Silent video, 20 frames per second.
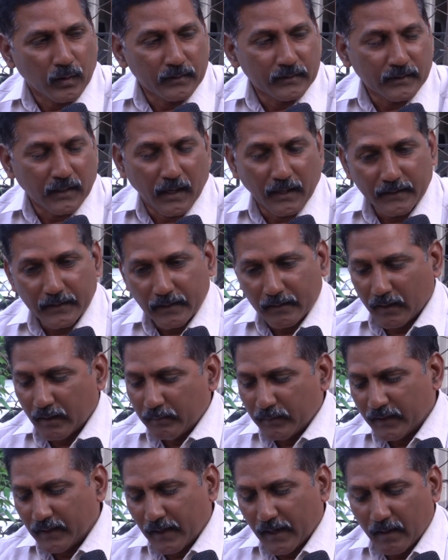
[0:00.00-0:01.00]
కొంత అంటే ఐ
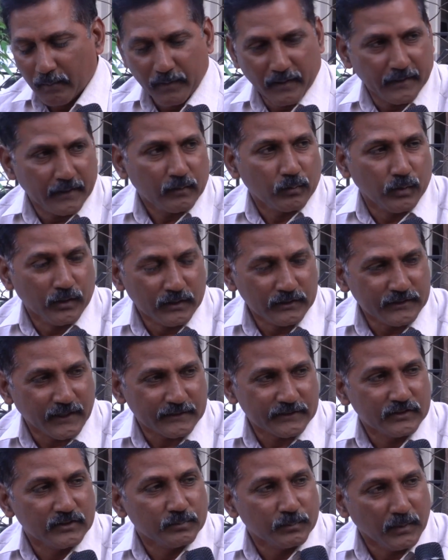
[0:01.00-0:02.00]
మీన్ లేబర్ అంటే కొన్ని
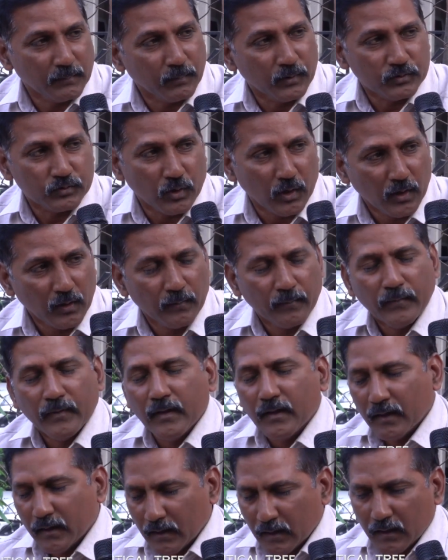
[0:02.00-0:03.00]
సెక్షన్స్ పీపుల్స్లో
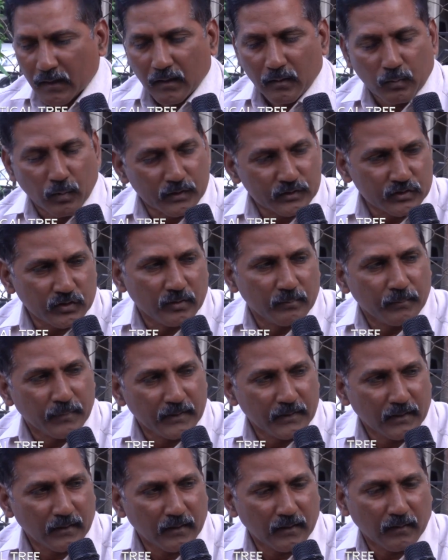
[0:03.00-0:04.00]
కొంచెం
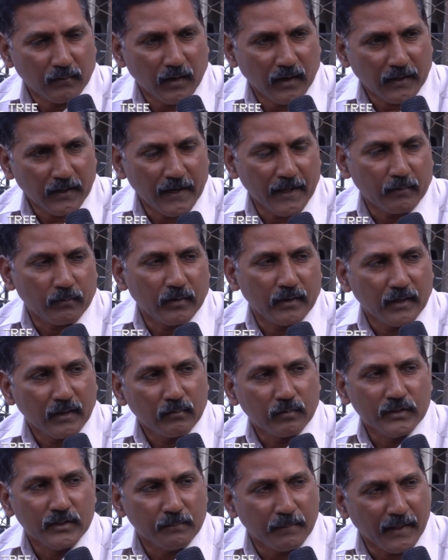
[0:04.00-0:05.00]
ఇబ్బంది వాళ్ళకి లేకుండా
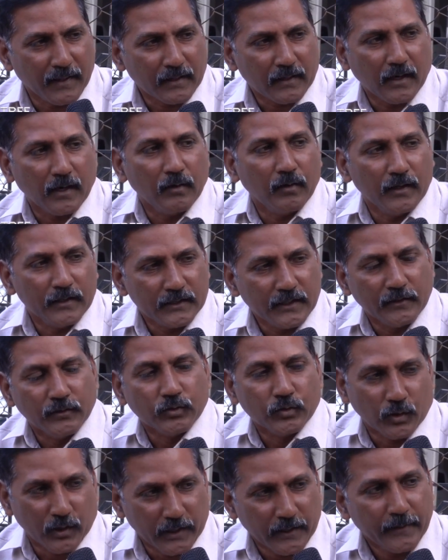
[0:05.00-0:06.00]
కొన్ని పథకాలు అయితే
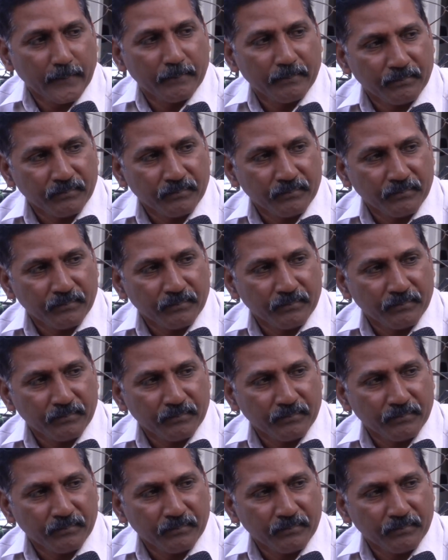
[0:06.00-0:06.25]
అందుతున్నాయి